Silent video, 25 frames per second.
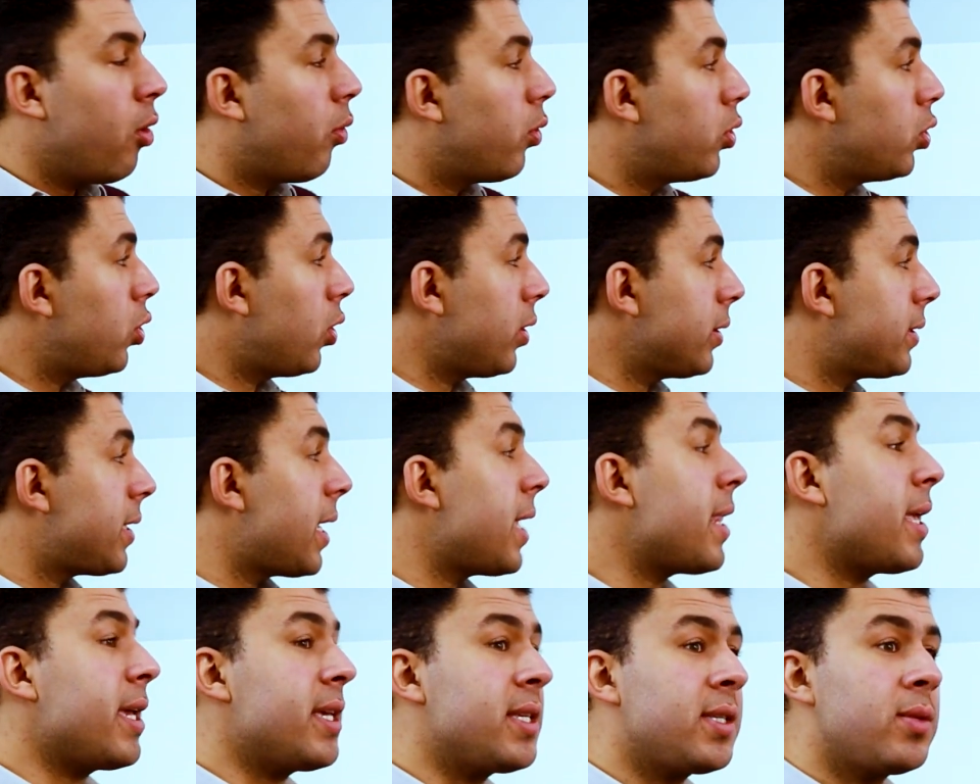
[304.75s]
ونوع
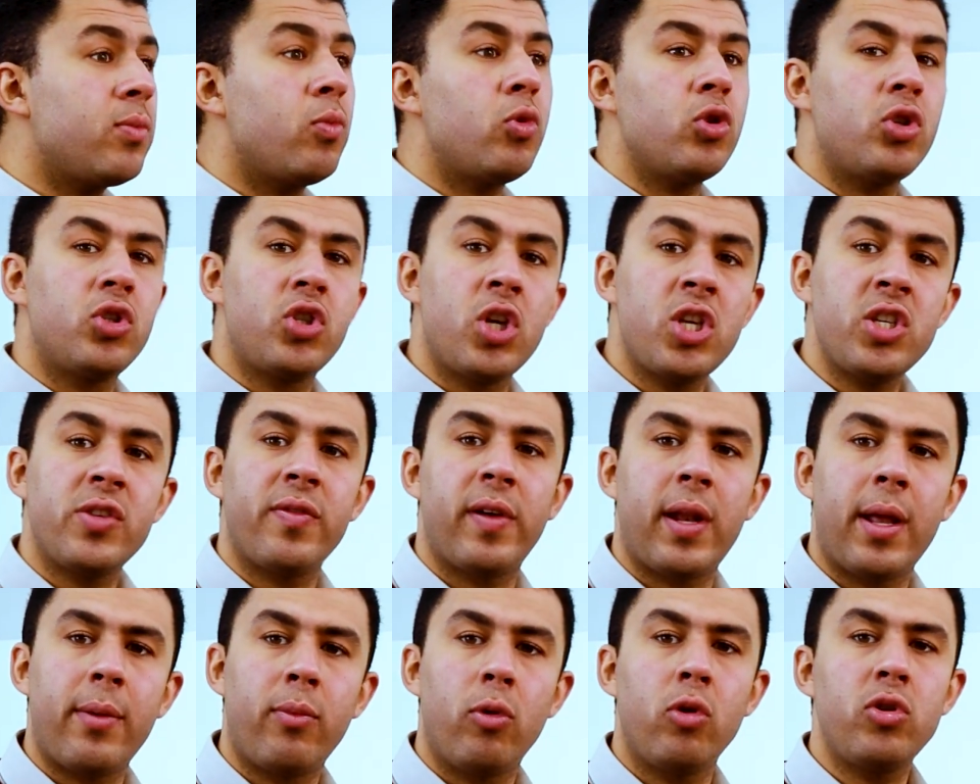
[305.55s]
تاني اسمه
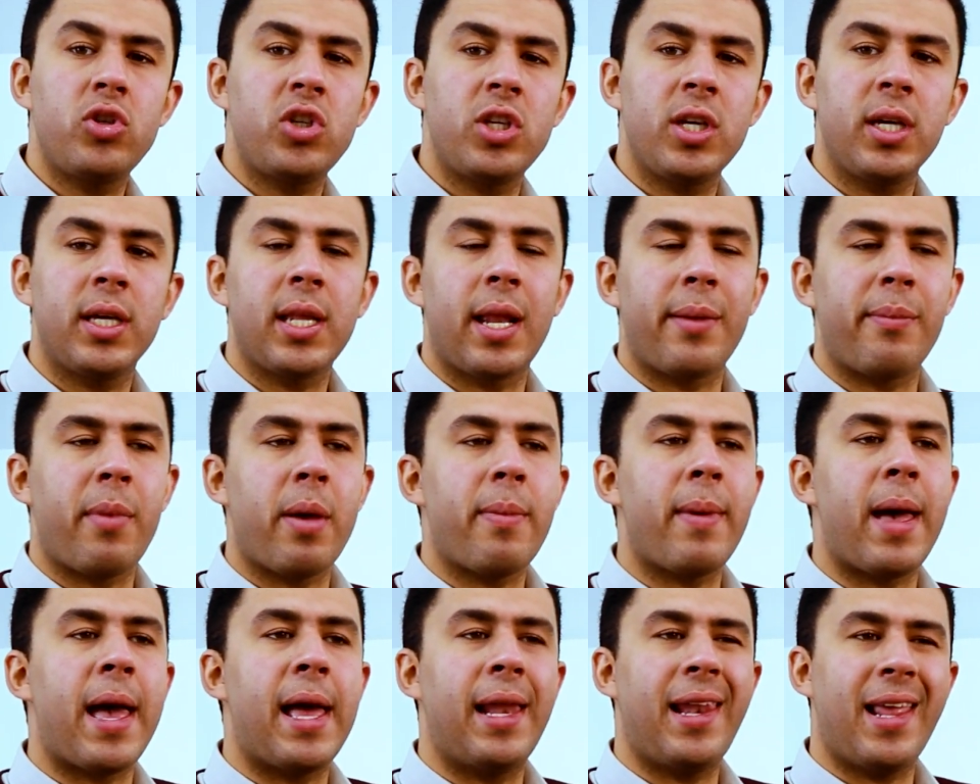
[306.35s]
الجنجفال ابروتشنج
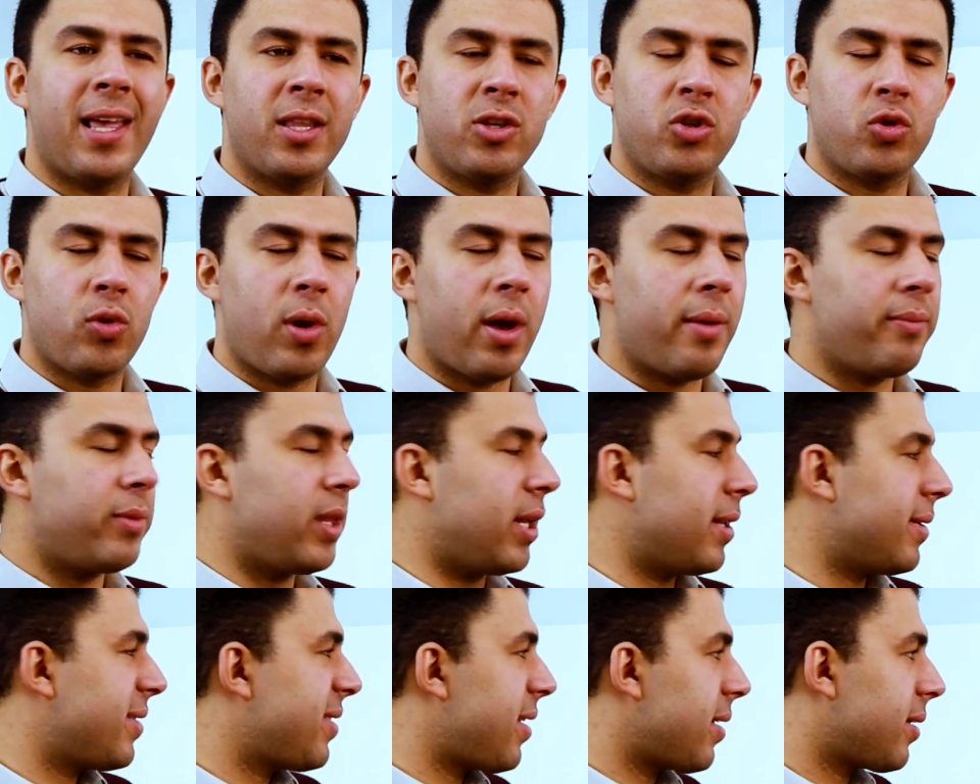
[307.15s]
لما ابقى قلقان شويه
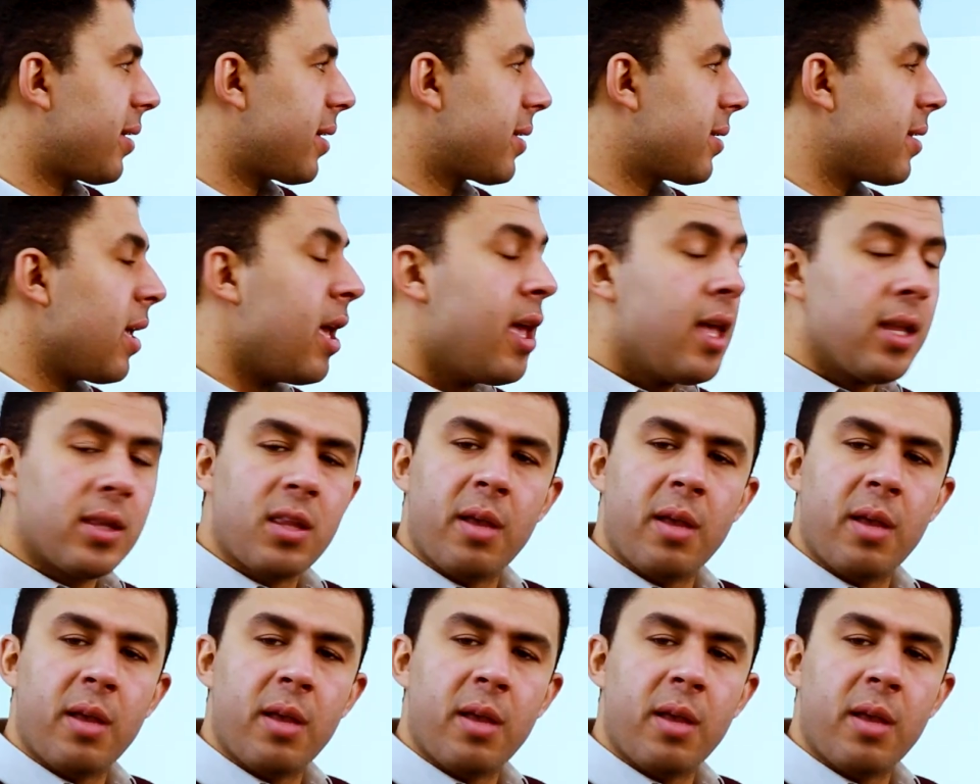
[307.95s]
من الاستاتكس